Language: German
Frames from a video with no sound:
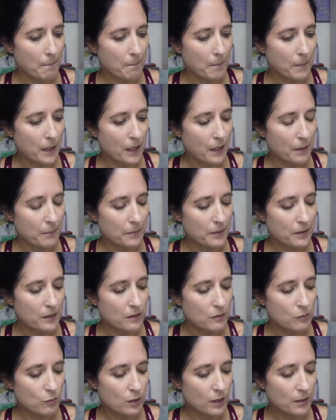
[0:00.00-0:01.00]

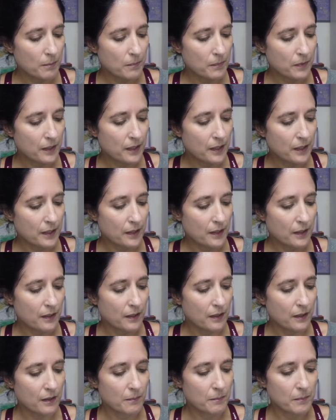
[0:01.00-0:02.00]
Maple Rum
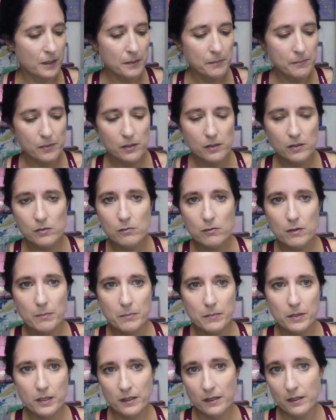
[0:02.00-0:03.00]
Cake. Maple
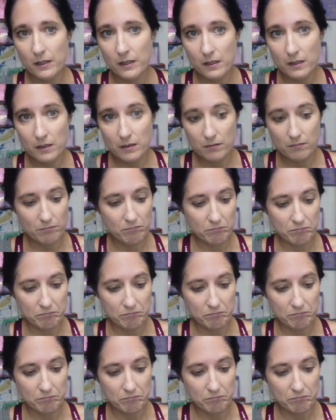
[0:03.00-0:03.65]
Rum Cake.